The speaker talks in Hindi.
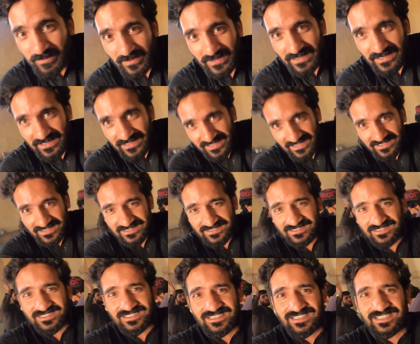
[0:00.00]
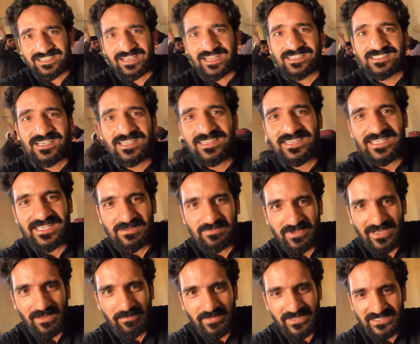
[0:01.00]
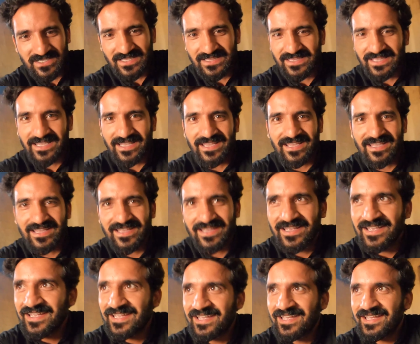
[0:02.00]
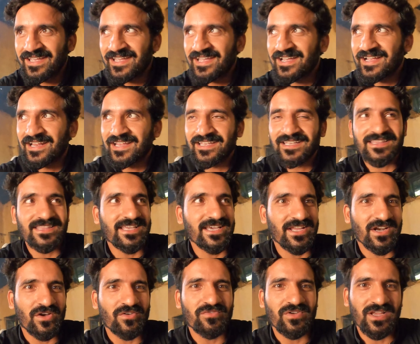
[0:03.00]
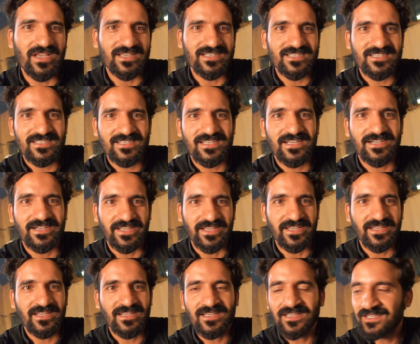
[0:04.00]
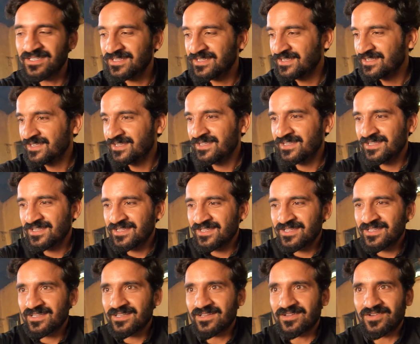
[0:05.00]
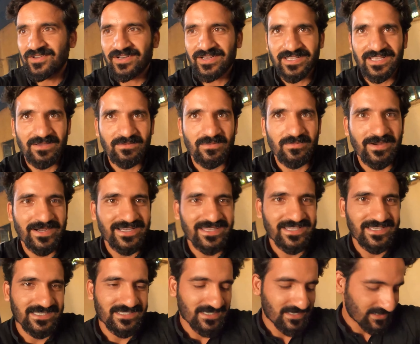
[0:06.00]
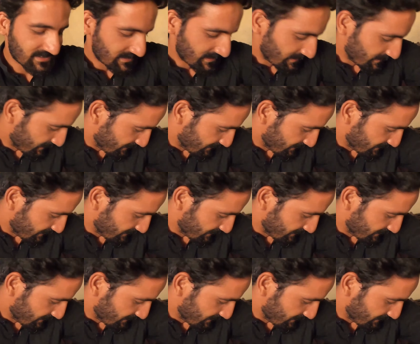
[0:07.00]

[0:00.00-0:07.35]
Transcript: पीपल ना जानते हैं हमें ना पहचानते हैं लेकिन दे आर ऑफरिंग अस टी और यहाँ पे बैठने की जगह चेक